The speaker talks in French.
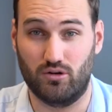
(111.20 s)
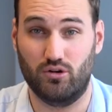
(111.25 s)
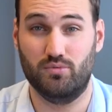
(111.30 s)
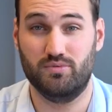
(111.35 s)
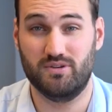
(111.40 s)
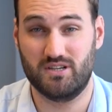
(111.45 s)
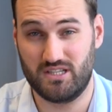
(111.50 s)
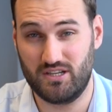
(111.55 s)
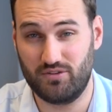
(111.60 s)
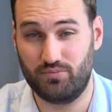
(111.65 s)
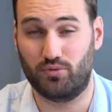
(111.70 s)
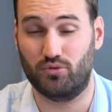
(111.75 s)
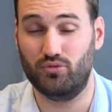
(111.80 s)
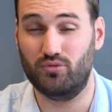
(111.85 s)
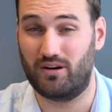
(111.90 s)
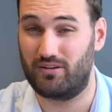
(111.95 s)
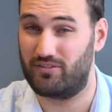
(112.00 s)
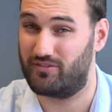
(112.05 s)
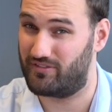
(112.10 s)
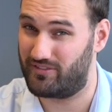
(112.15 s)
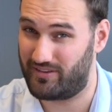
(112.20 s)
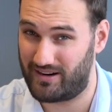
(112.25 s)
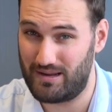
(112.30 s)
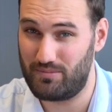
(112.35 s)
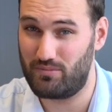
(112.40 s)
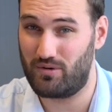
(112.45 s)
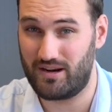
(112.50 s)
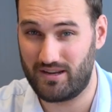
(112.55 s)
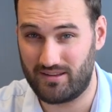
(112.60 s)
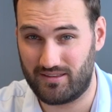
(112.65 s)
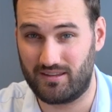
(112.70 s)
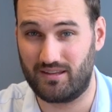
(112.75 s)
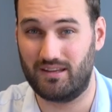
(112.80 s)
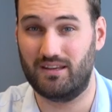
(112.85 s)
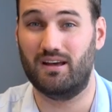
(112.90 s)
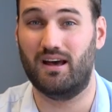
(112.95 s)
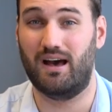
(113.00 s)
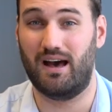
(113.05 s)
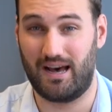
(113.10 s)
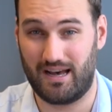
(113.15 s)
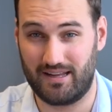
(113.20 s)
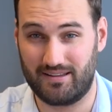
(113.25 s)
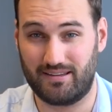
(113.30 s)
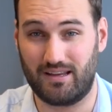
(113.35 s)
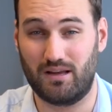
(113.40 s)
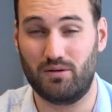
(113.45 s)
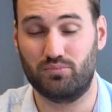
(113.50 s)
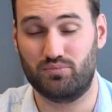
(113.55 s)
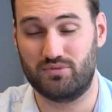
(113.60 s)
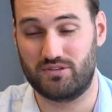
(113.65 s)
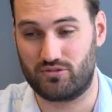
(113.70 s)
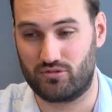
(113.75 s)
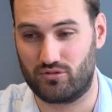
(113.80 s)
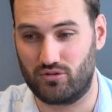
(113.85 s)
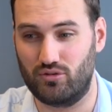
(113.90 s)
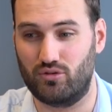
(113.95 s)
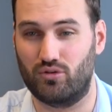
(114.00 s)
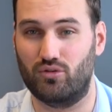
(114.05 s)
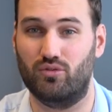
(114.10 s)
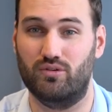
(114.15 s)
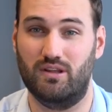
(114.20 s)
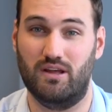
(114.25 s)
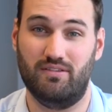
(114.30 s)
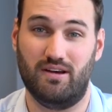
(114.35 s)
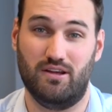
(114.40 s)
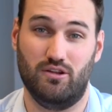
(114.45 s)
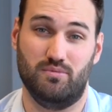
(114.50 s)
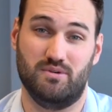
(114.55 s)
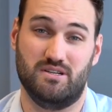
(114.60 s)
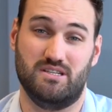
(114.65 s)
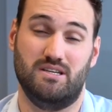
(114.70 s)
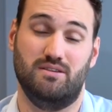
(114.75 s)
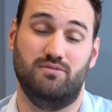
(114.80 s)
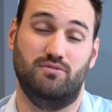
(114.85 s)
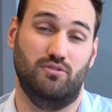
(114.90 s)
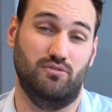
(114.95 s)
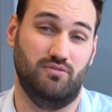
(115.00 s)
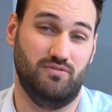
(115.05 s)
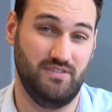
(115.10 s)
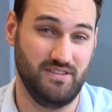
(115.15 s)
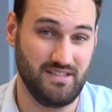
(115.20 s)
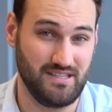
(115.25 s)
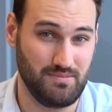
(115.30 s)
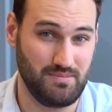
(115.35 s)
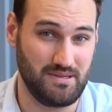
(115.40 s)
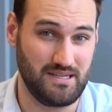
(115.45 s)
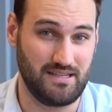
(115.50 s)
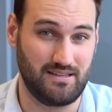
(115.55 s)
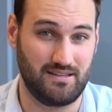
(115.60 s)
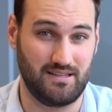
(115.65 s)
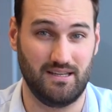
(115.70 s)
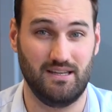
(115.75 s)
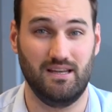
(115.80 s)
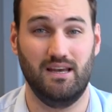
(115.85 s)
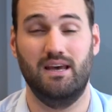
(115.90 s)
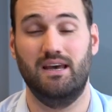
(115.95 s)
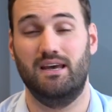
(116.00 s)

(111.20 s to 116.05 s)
l'objectif pour nous a vraiment été atteint puisque on avait un objectif de visibilité